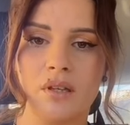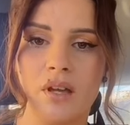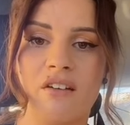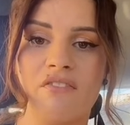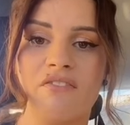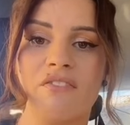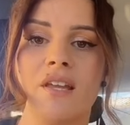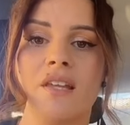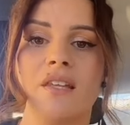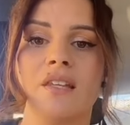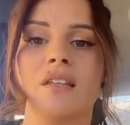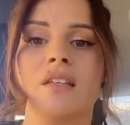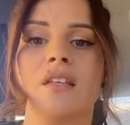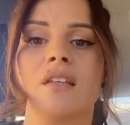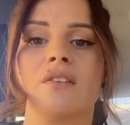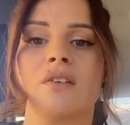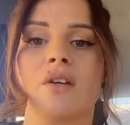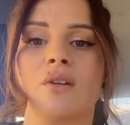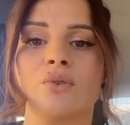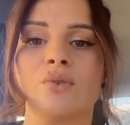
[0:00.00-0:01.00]
افايني دي
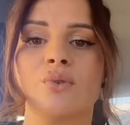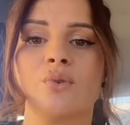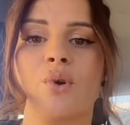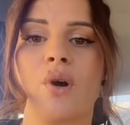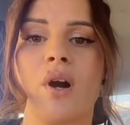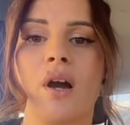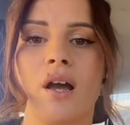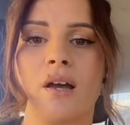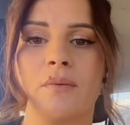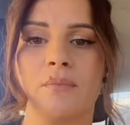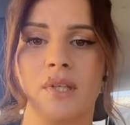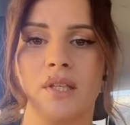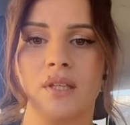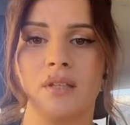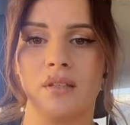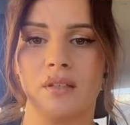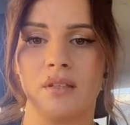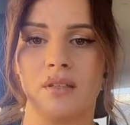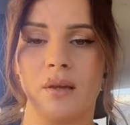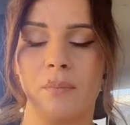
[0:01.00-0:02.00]
ضرون كخامي
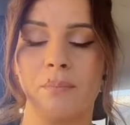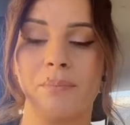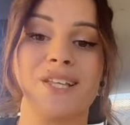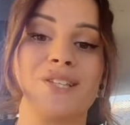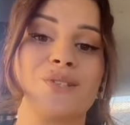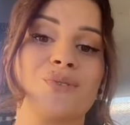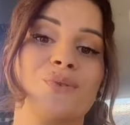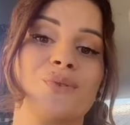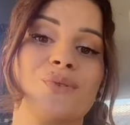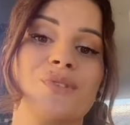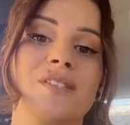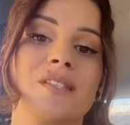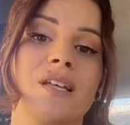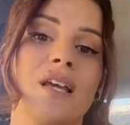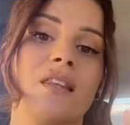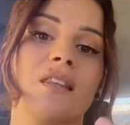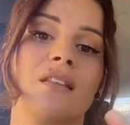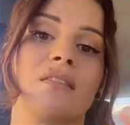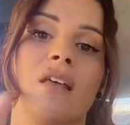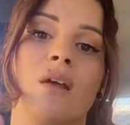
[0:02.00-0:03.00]
باسكو
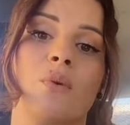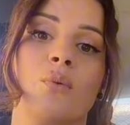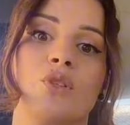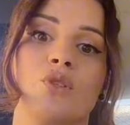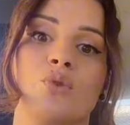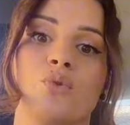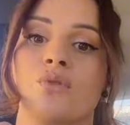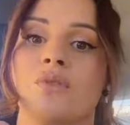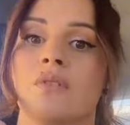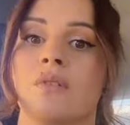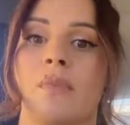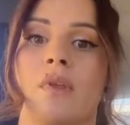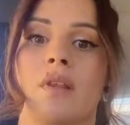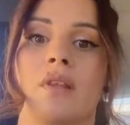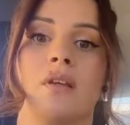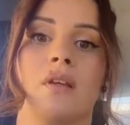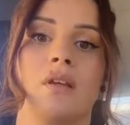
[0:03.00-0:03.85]
ساعد الضربة مض